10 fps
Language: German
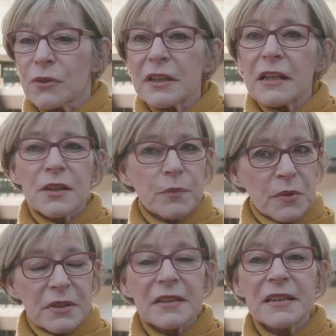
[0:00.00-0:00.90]
Urteil das
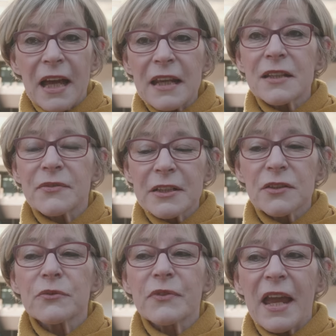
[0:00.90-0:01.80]
Potenzial,
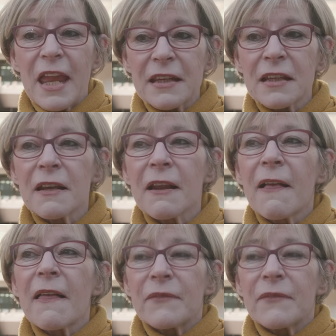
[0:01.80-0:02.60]
etwas zu verändern,